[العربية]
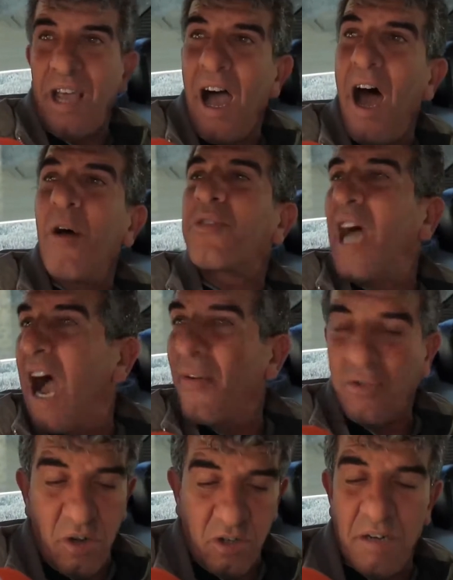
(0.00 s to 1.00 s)
الصحه
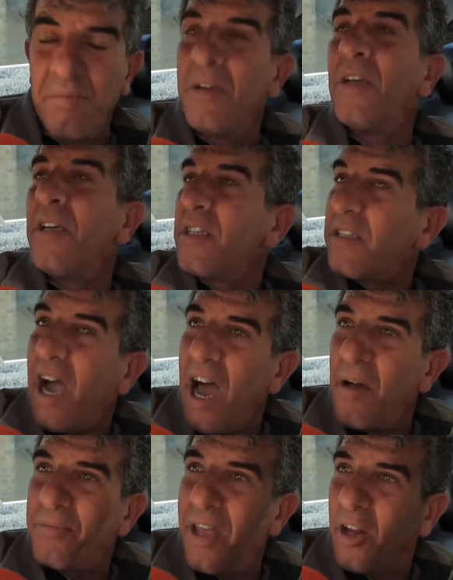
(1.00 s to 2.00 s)
وصحه فطوركم
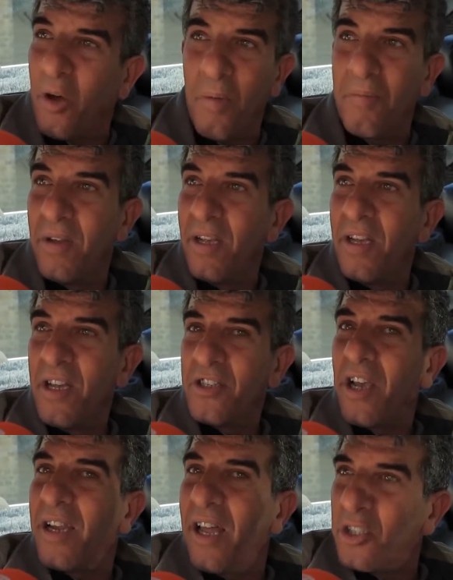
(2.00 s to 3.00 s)
صحه امطاركم
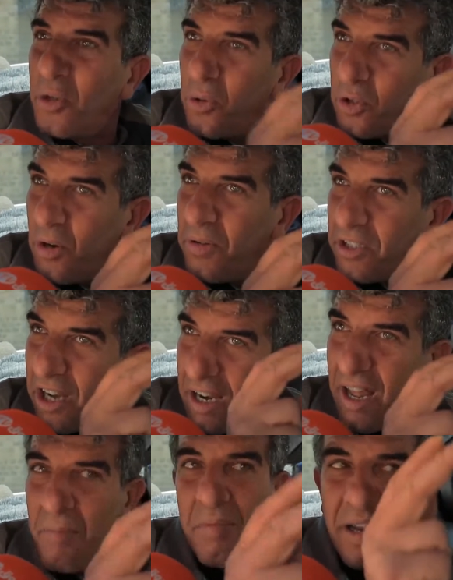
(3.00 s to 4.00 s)
ان شاء الله نجوزوه ان شاء
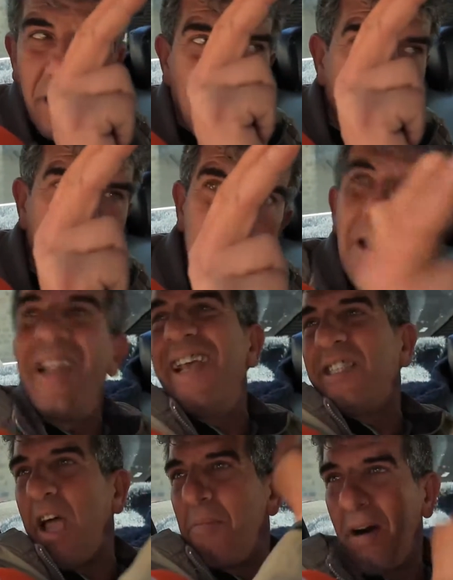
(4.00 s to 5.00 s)
الله بلا بلا
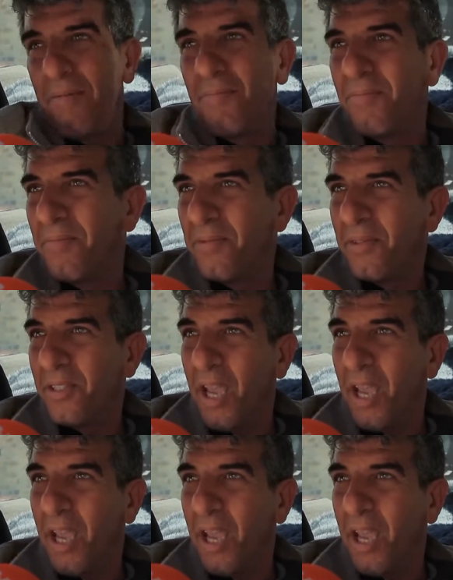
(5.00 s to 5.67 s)
العصابه شاء